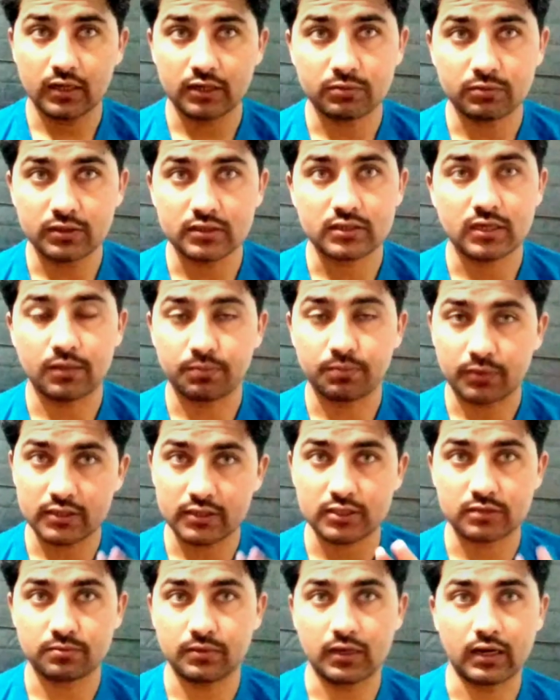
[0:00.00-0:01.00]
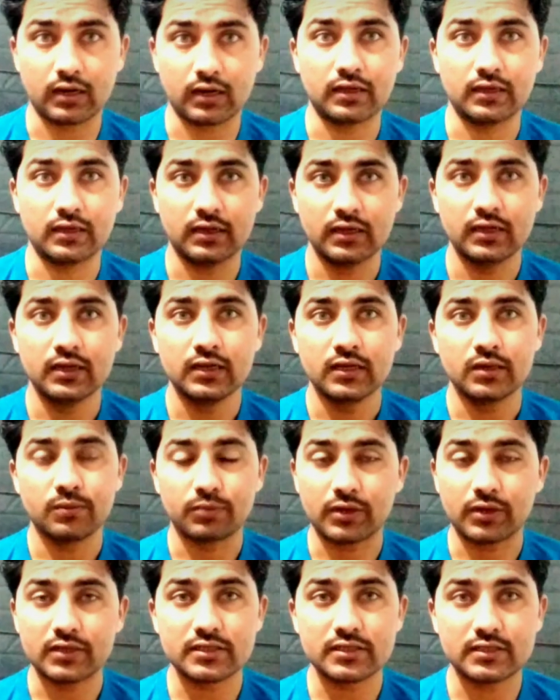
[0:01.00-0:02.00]
आ गया इट मीन्स कि आप प्रोसेस में आ गए
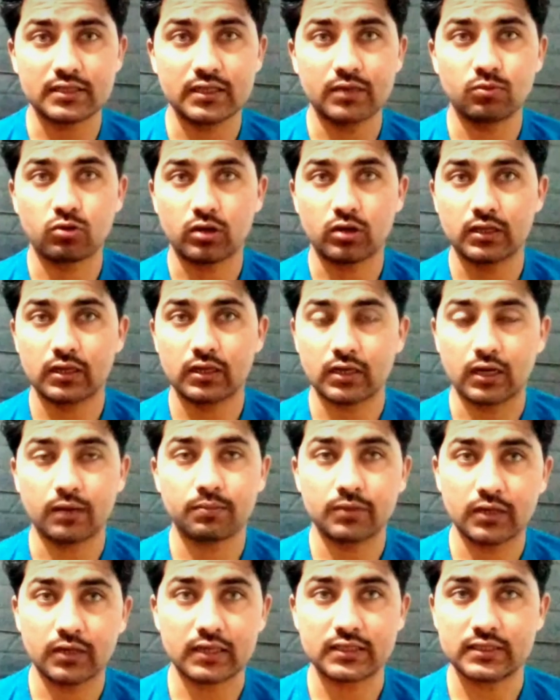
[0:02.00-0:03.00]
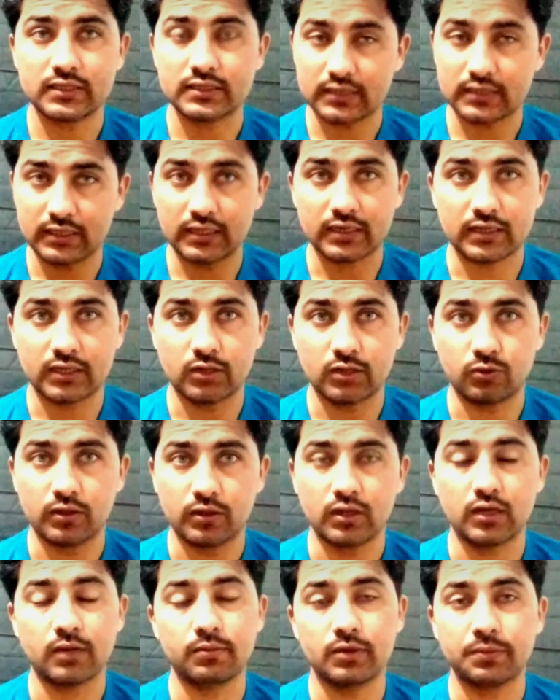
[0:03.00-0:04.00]
प्रोसेस से ये मुराद है कि आपने हर चीज़ क्लियर की
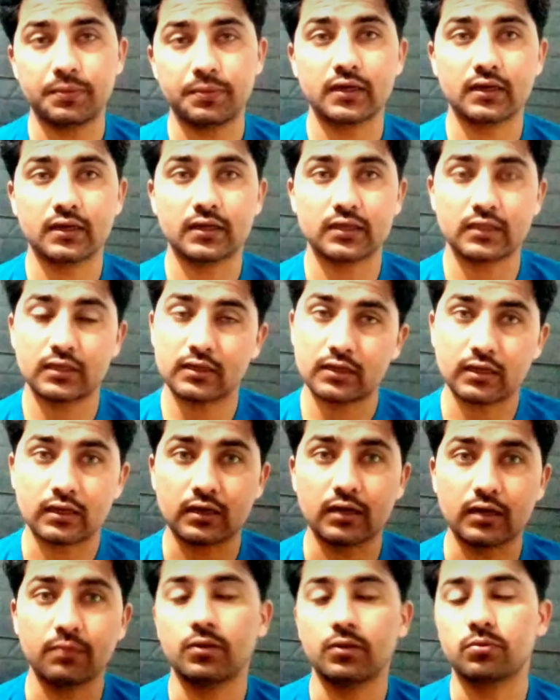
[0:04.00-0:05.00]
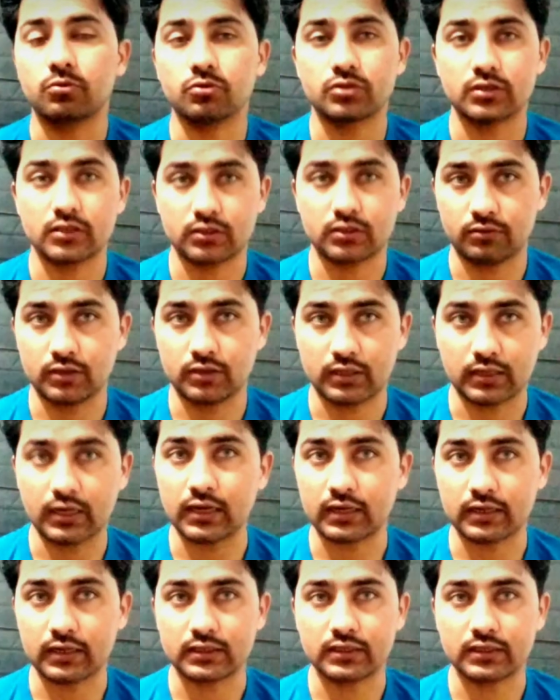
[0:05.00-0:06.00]
हुई अब डिपेंड करते हैं कि कब आपको सेंटर वाले
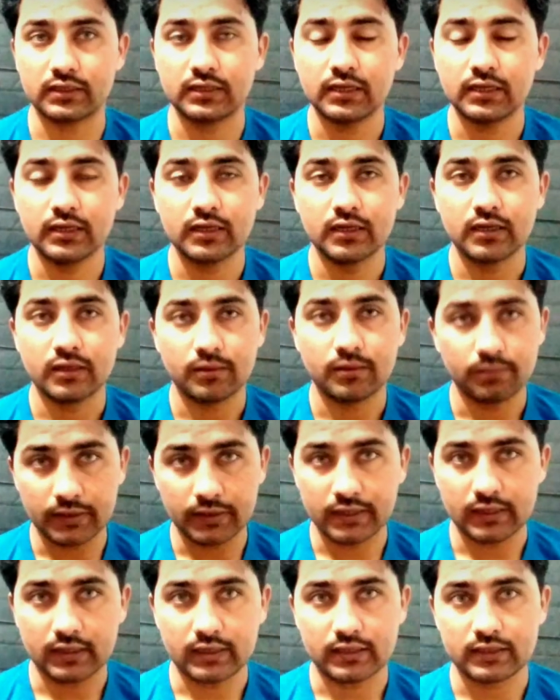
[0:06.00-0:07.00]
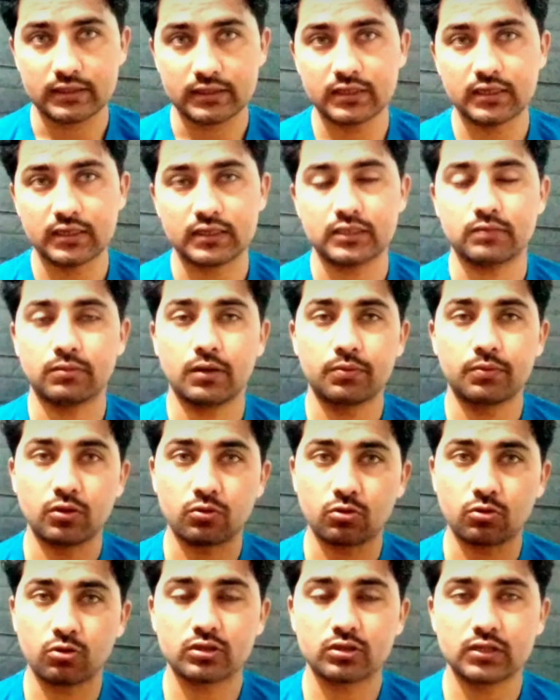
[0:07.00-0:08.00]
कॉल करते हैं मेडिकल की ठीक है ना जब
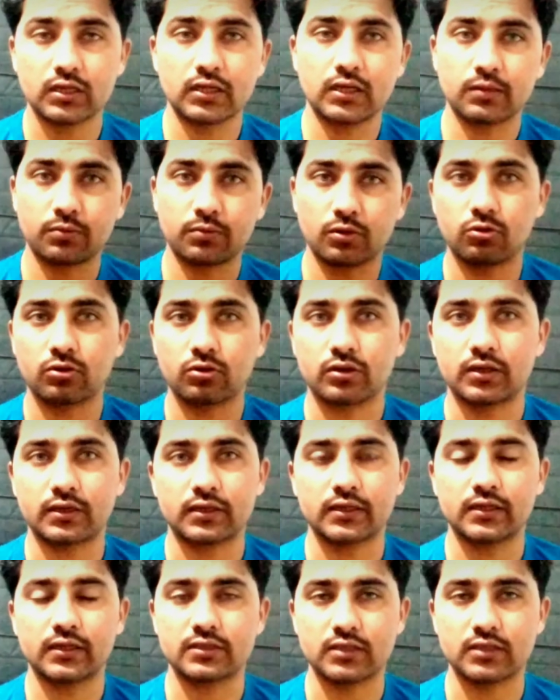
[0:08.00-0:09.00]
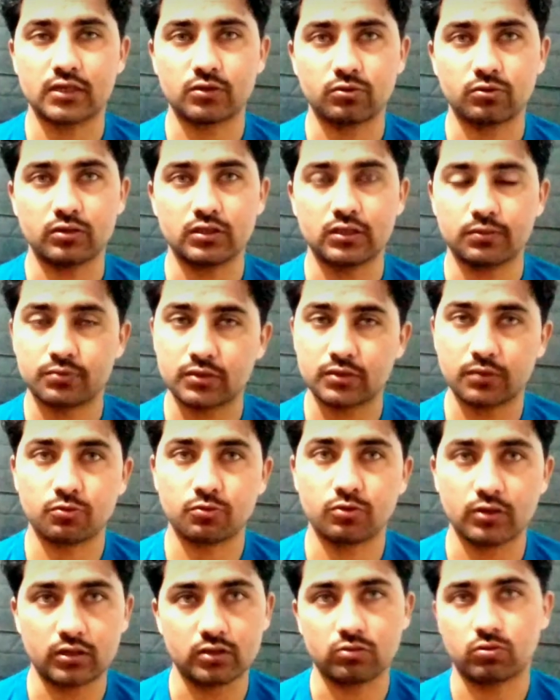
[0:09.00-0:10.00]
आपकी कोर जाएगी आपकी कोर की ट्रेनिंग स्टार्ट होगी जब
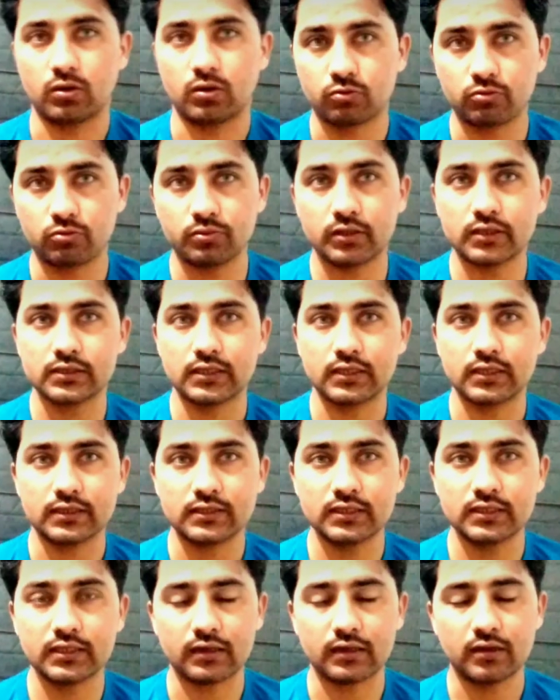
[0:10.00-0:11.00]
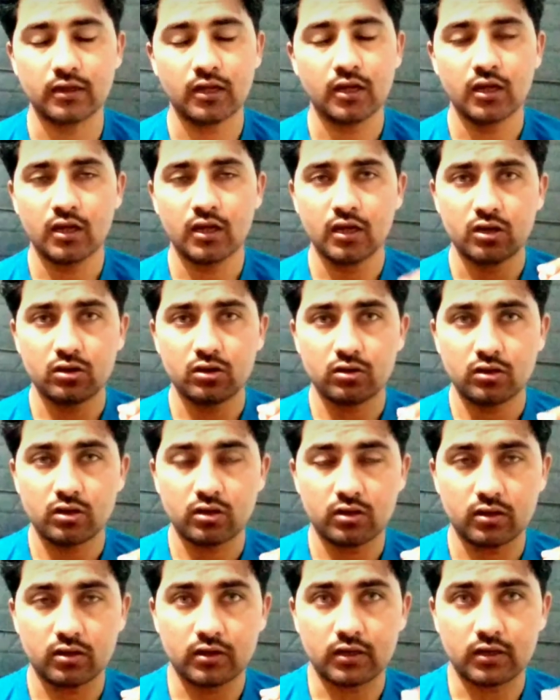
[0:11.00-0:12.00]
सबको आएगी तो आपको भी आ जाएगी ठीक है ना
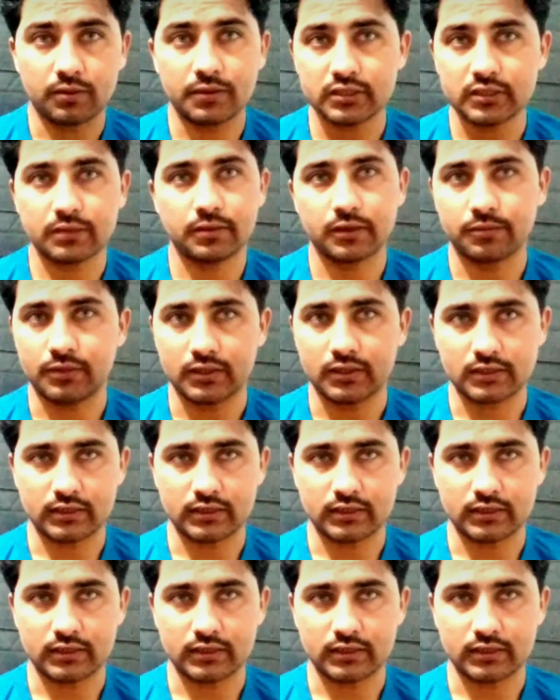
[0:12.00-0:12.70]
हाँ हमेशा मैं एक